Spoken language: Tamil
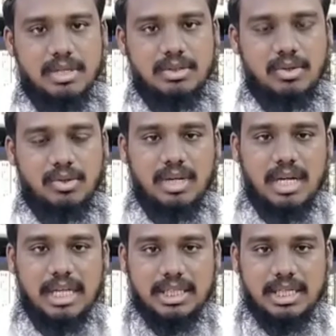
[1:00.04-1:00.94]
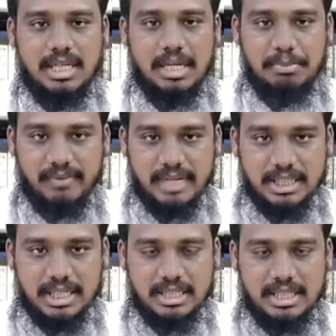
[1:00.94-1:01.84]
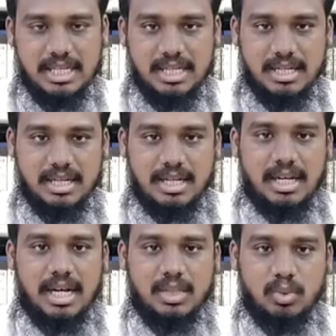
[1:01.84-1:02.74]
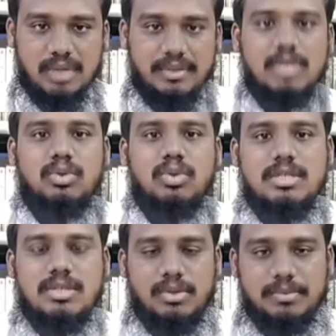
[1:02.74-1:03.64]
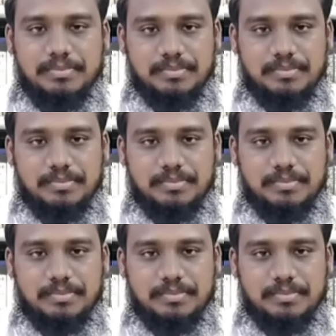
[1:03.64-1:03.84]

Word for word: இருந்துடணும் அந்த நட்பு வட்டாரத்தையே அந்த உறவையே துண்டிச்சிடணும்